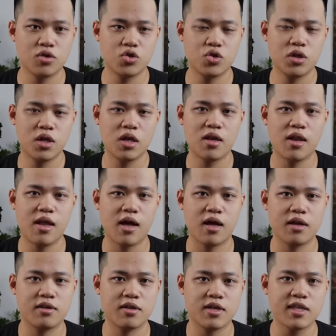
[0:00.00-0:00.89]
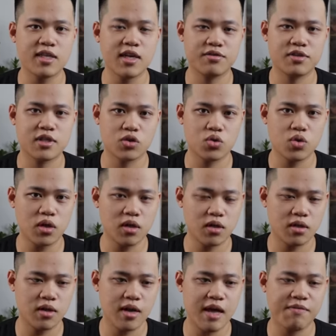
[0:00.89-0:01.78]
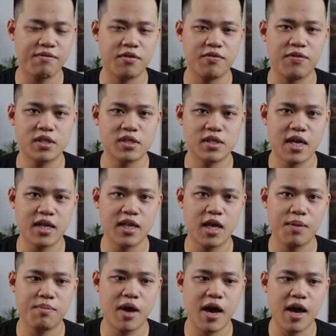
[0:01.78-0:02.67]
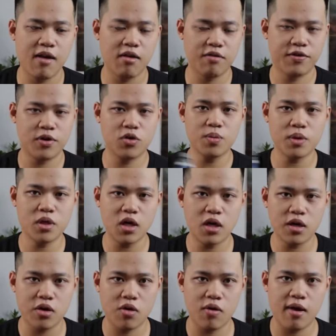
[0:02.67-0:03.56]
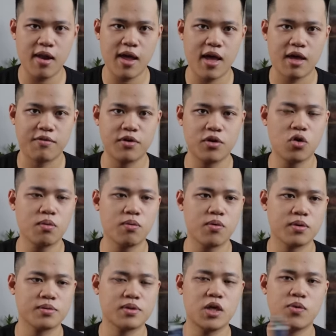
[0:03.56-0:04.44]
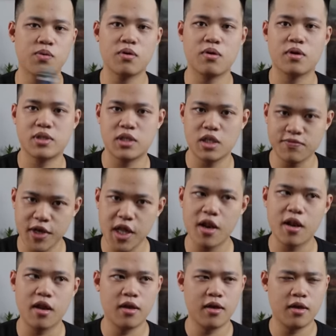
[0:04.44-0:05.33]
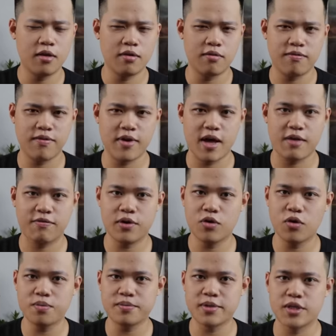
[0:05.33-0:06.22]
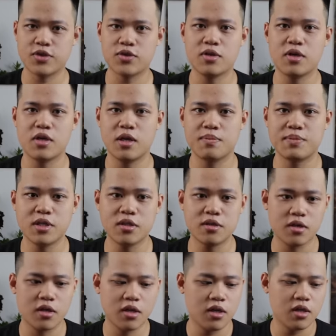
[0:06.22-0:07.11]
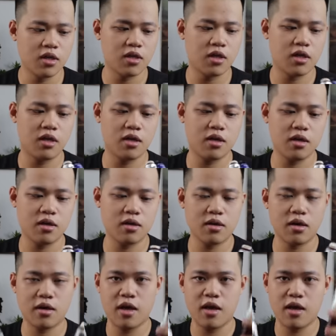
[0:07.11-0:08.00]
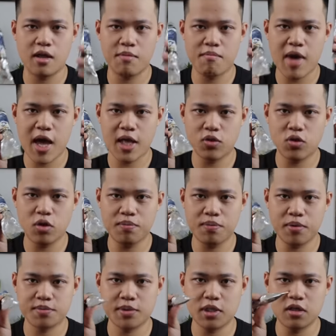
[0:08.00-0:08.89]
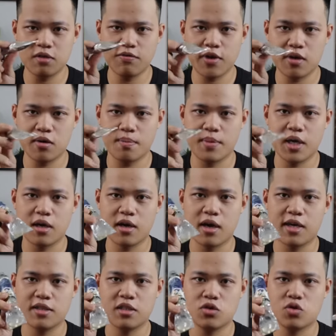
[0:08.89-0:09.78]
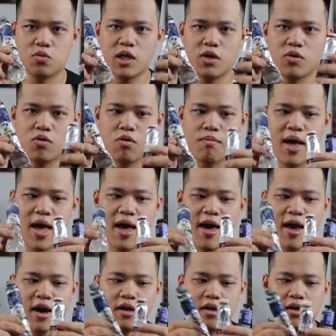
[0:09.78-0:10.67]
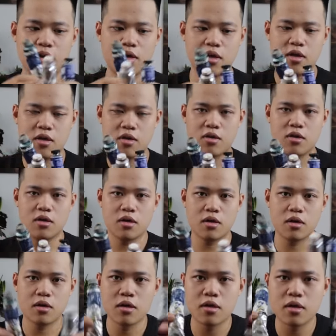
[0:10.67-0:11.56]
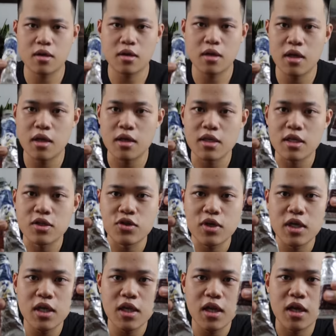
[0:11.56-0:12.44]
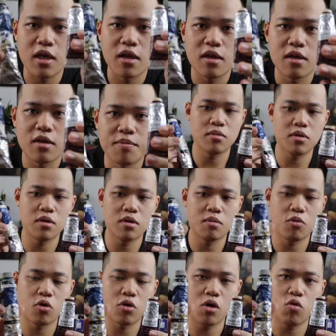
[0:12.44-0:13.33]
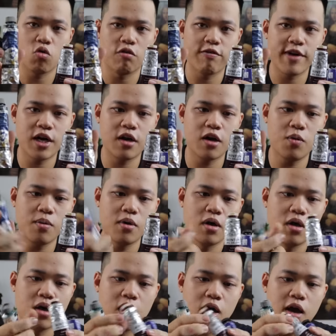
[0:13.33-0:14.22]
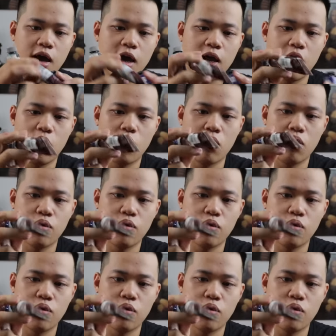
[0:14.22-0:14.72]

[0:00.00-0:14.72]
Cho nên là các nhà sản xuất đã phải phân ra thêm hai loại phân khúc nữa, đó là phân khúc học sinh viên và phân khúc dành cho người nghiệp dư. Thì ở đây là ba tuyếp học sinh sinh viên của mình hay sử dụng nhất của ba hãng. Đây nhìn cho kỹ này. Một là của Van Gogh, hai là của